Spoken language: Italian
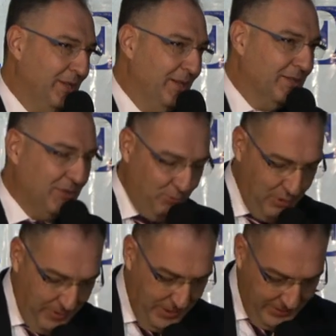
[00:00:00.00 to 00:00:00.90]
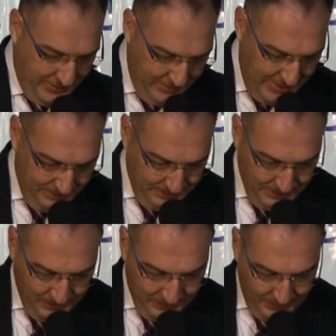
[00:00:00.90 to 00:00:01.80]
assolutamente, ma
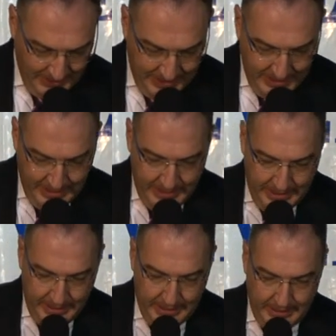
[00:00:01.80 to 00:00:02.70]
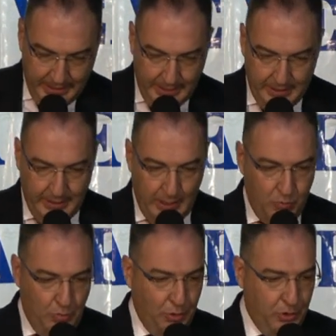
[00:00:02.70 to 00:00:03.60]
eh, è
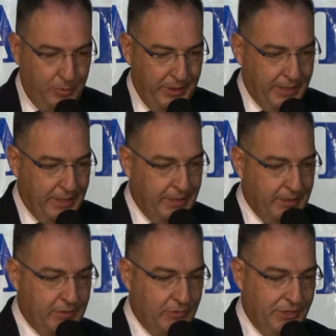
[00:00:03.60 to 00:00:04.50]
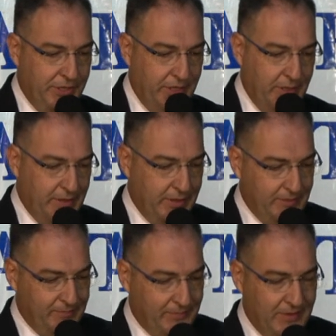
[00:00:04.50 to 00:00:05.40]
un modo per eh, così, eh,
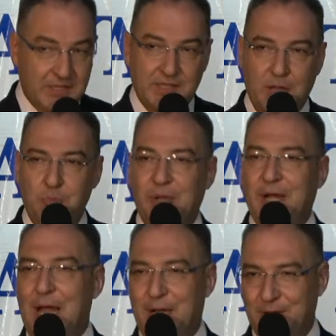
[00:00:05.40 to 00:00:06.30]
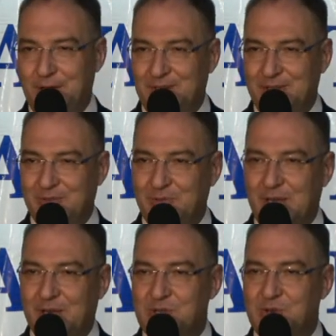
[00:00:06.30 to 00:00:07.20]
stemperare
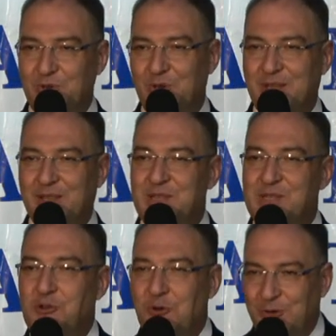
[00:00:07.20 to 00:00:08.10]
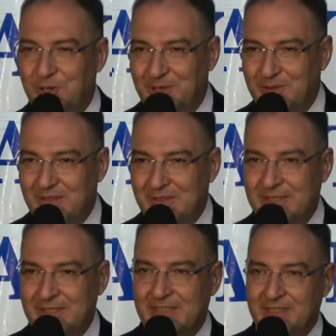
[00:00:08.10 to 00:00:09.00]
quelle che sono le tensioni
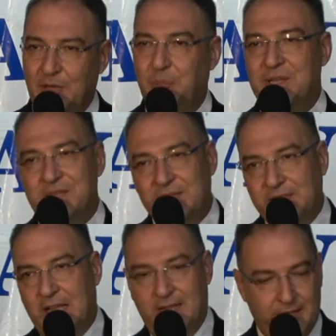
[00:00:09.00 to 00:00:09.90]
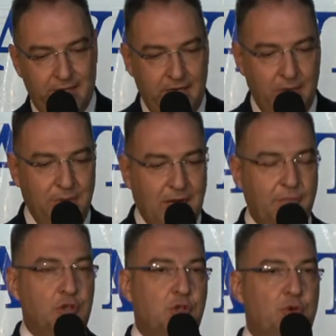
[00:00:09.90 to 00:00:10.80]
nel presentare il
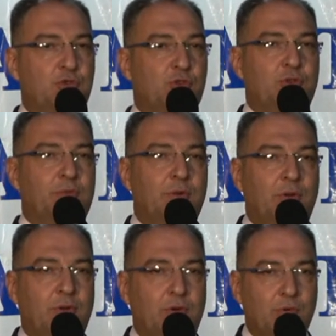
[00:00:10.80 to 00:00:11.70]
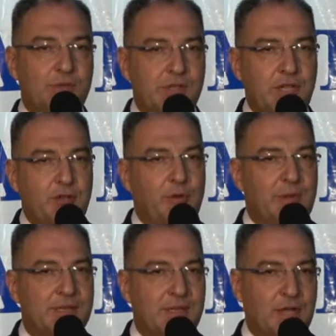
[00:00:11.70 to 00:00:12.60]
meraviglioso consiglio e
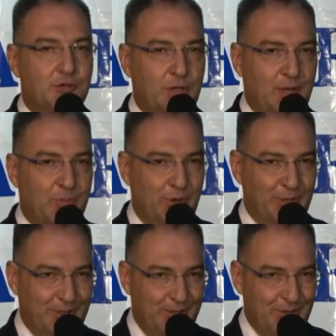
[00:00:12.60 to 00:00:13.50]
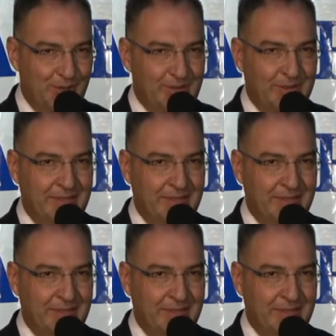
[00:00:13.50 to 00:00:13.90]
messaggio della parola di Dio.